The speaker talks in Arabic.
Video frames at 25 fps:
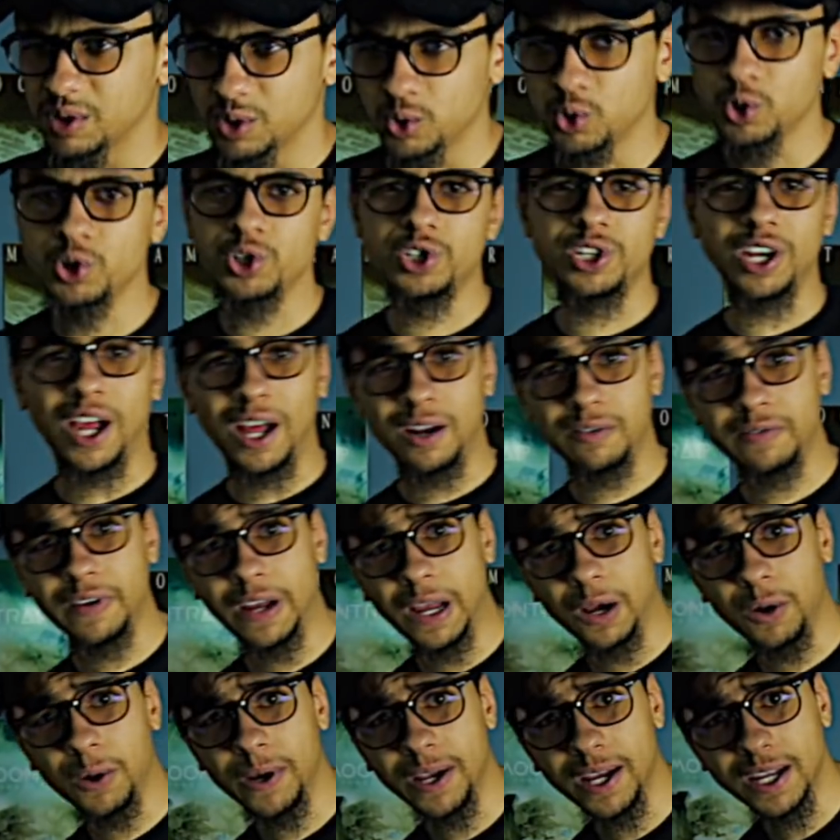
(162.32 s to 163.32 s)
ما تكونش
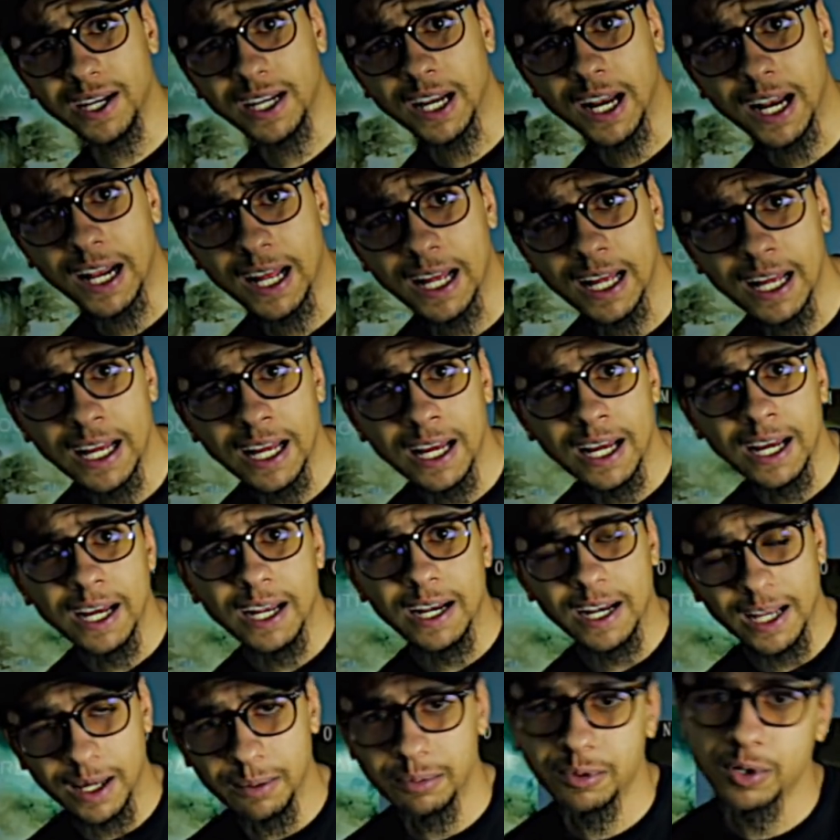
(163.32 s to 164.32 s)
عارفاها وهي ان انا
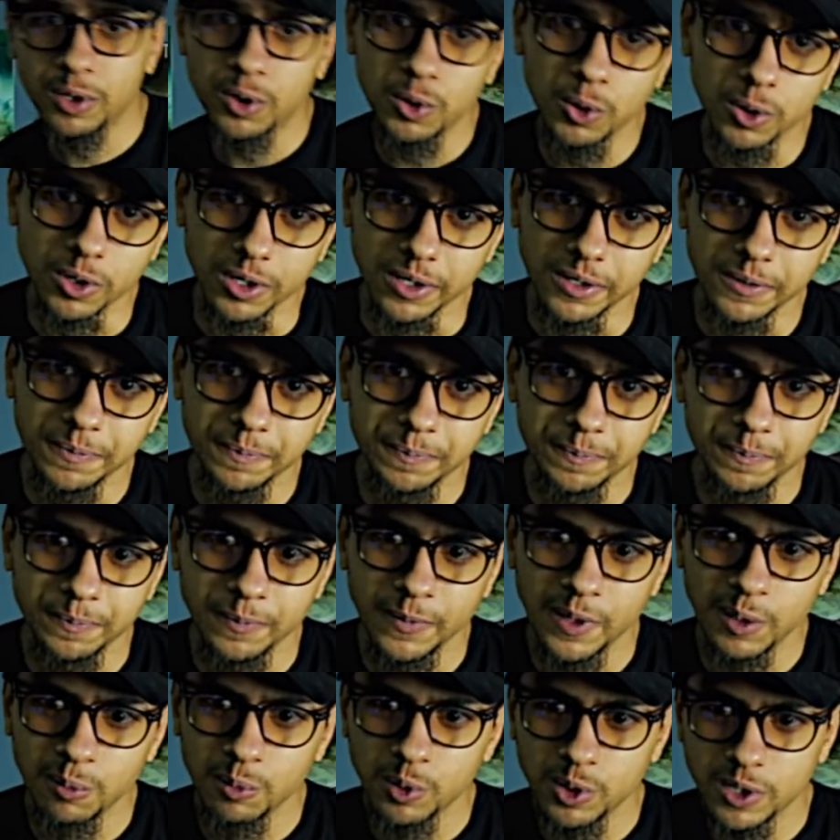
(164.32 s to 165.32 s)
لعبت كوره
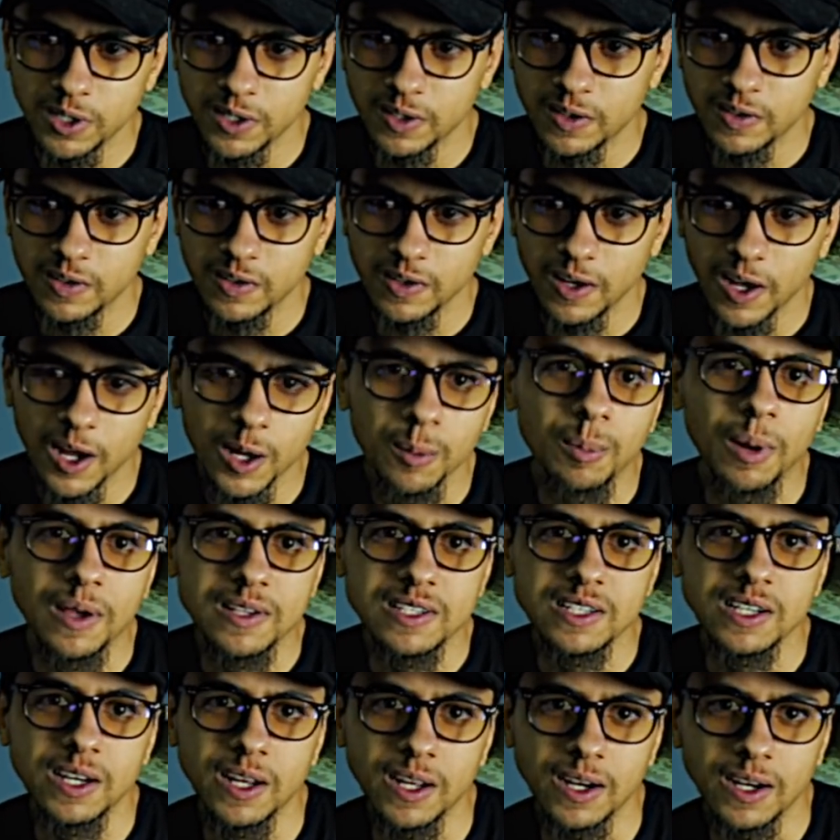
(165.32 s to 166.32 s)
لمده اربع
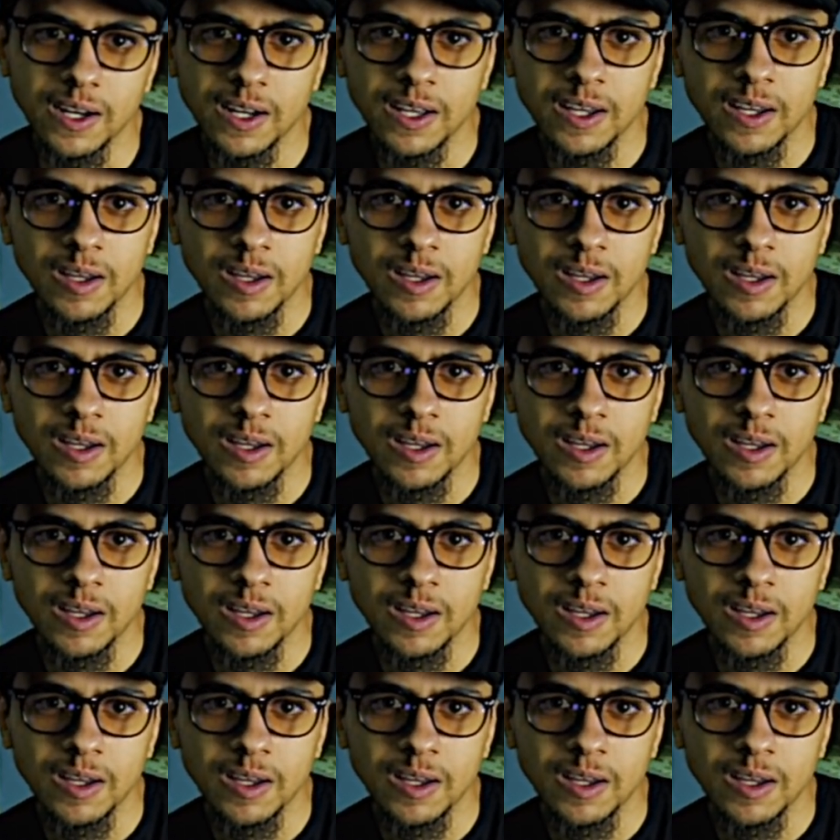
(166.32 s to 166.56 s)
سنين